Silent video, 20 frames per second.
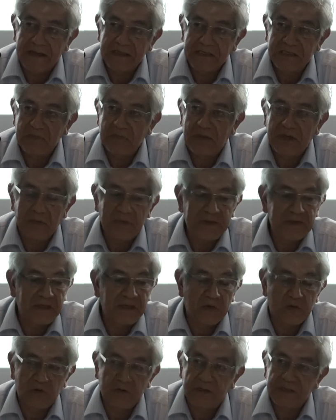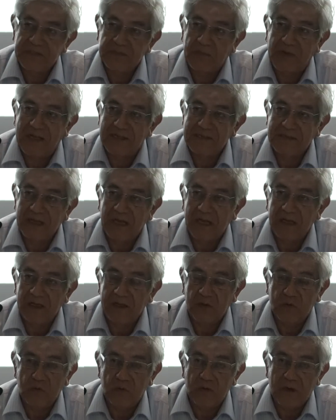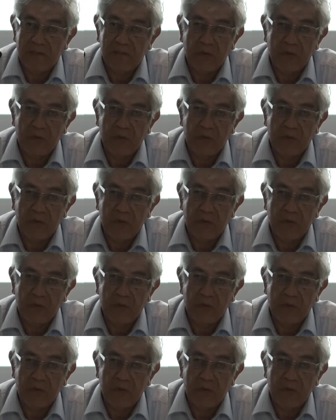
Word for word: simplemente con desplazar una